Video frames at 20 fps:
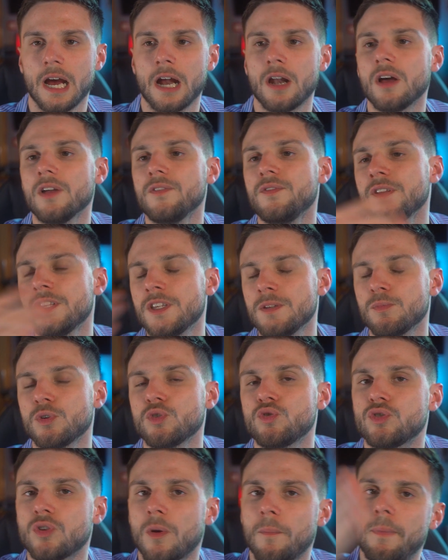Alors effectivement,
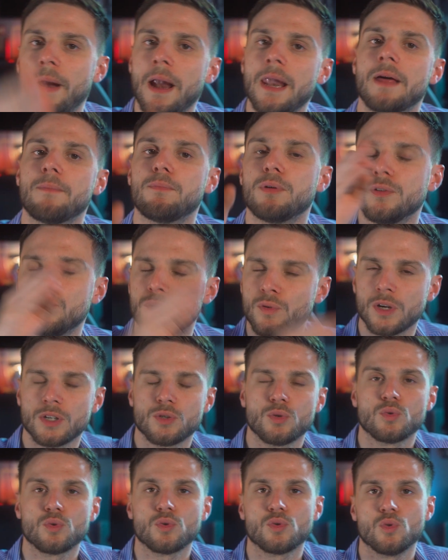je vous en parle d'un point de vue
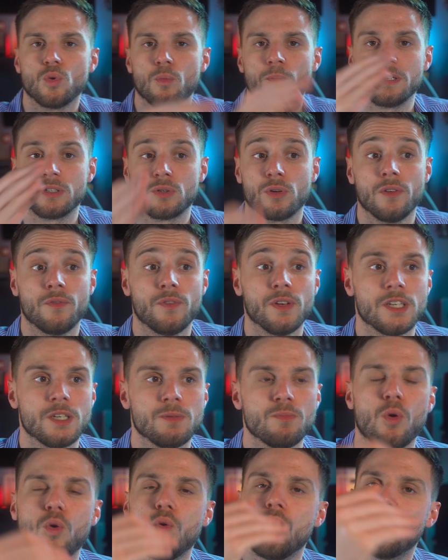réseaux sociaux, parce
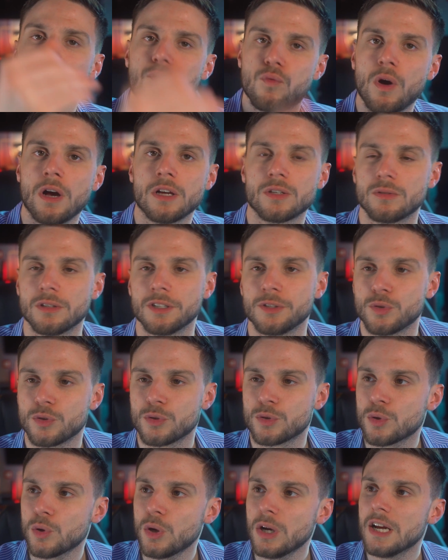qu'effectivement, le voir sur les réseaux
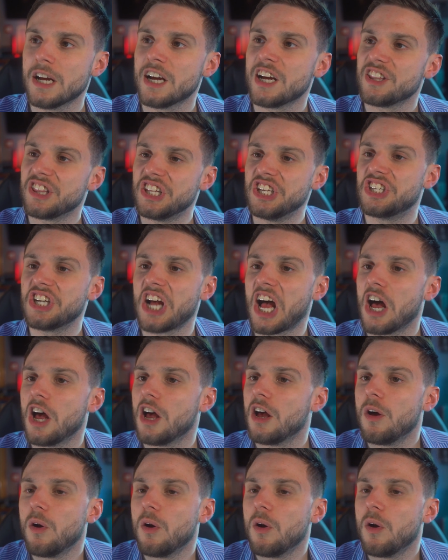sociaux, déjà,